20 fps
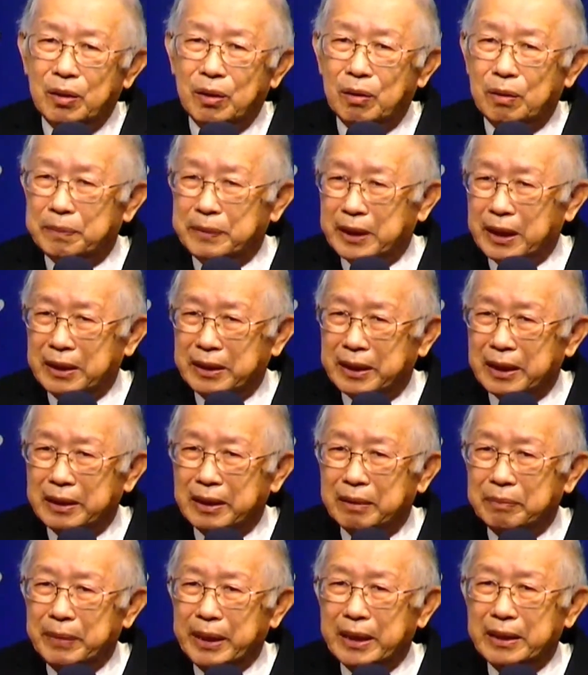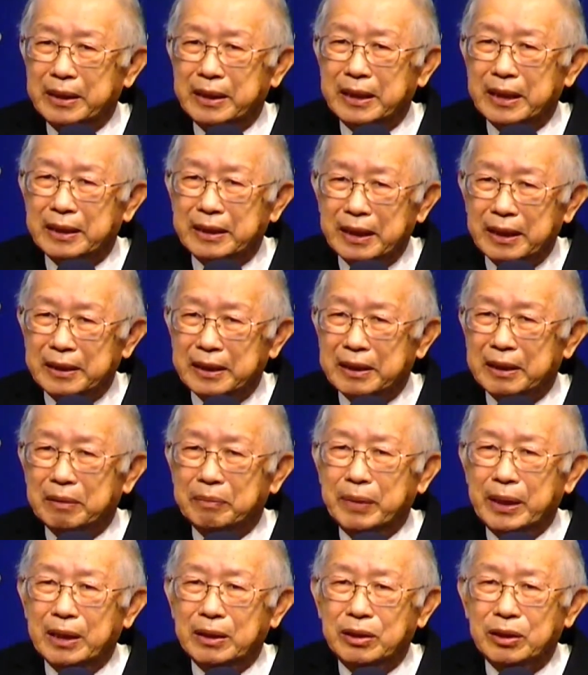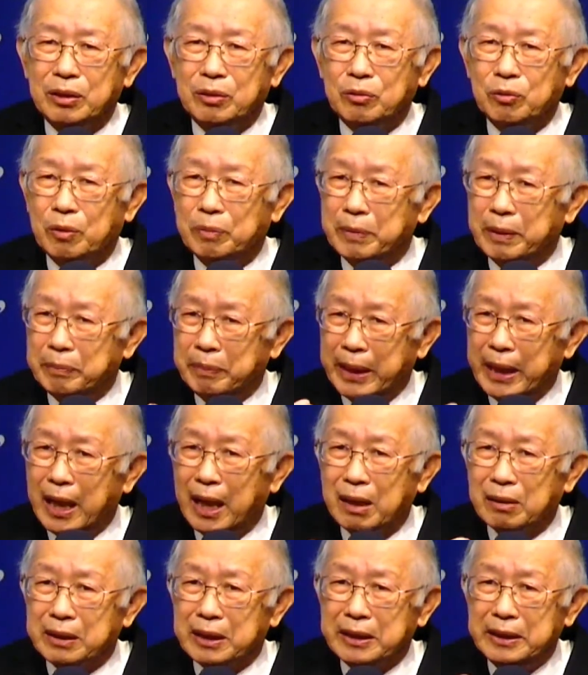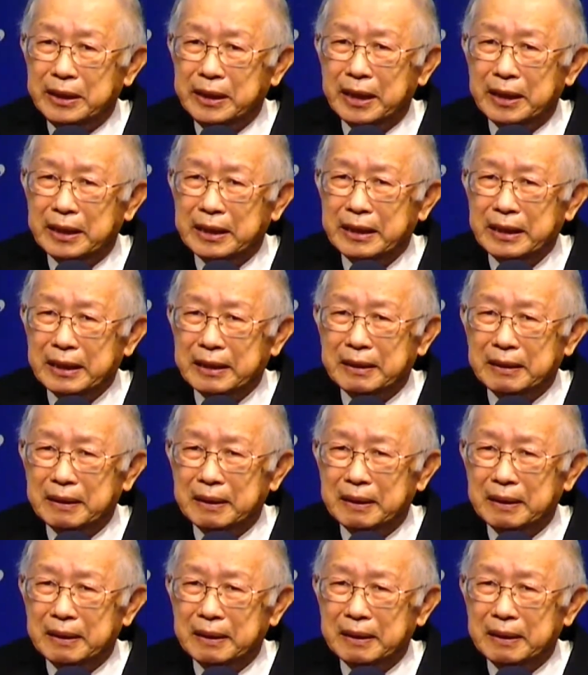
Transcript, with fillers: 我们在神的面前，在人的面前，我们美好的见证。